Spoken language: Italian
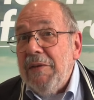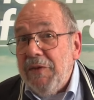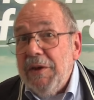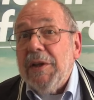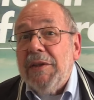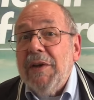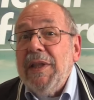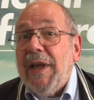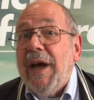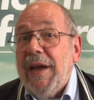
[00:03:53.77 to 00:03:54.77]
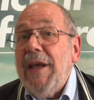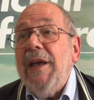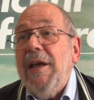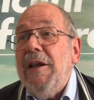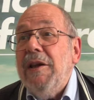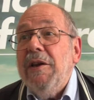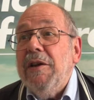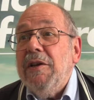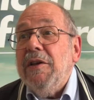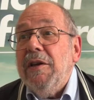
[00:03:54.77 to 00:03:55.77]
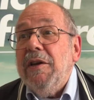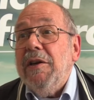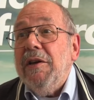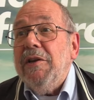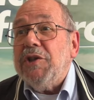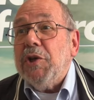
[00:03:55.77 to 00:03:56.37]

fino a diventare il